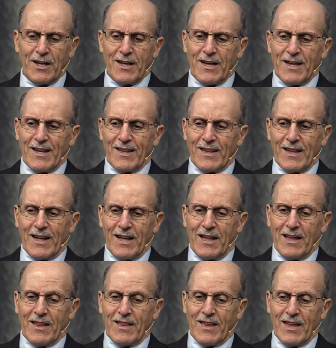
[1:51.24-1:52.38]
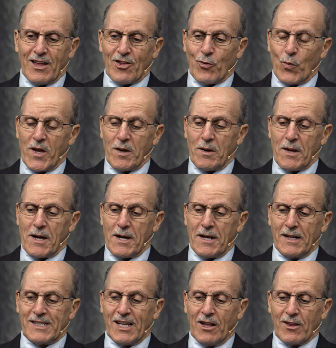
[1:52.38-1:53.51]
Najdokładniejsze, co możemy znaleźć, uh, to
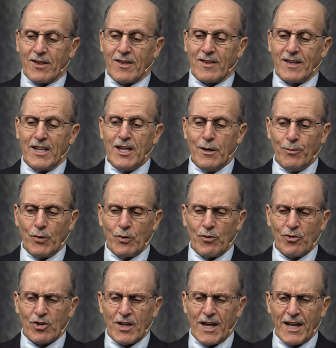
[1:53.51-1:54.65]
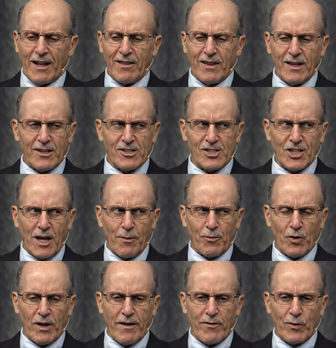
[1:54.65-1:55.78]
kiedy w liście do Hebrajczyków 11
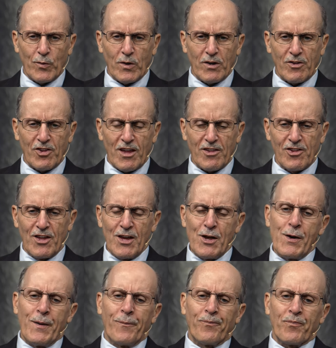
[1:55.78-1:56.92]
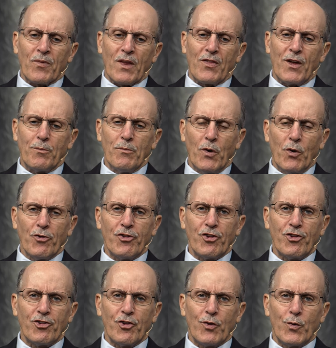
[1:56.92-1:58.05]
czytamy, że przez wiarę
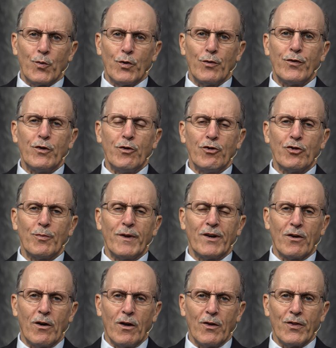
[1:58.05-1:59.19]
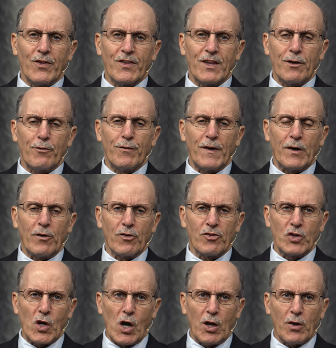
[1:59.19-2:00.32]
Mojżesz, kiedy dorósł, nie zgodził się, by go
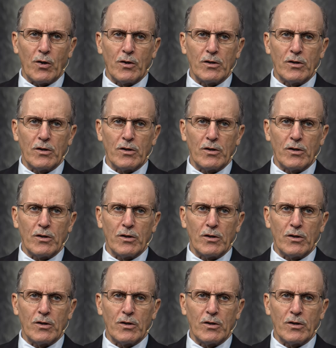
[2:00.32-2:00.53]
nazwano